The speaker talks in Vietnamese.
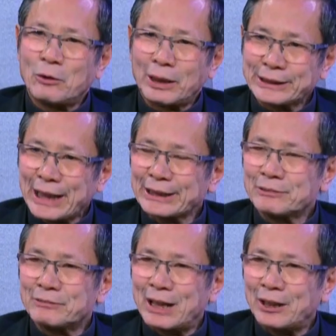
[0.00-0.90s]
hoàn
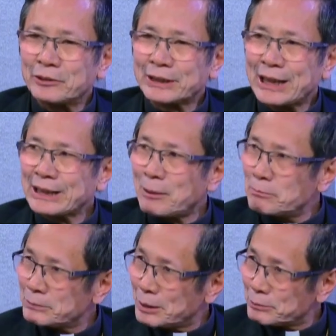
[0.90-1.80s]
thành vào yeah. Dạ. tháng
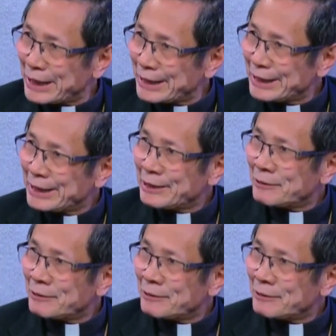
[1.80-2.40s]
5 năm nay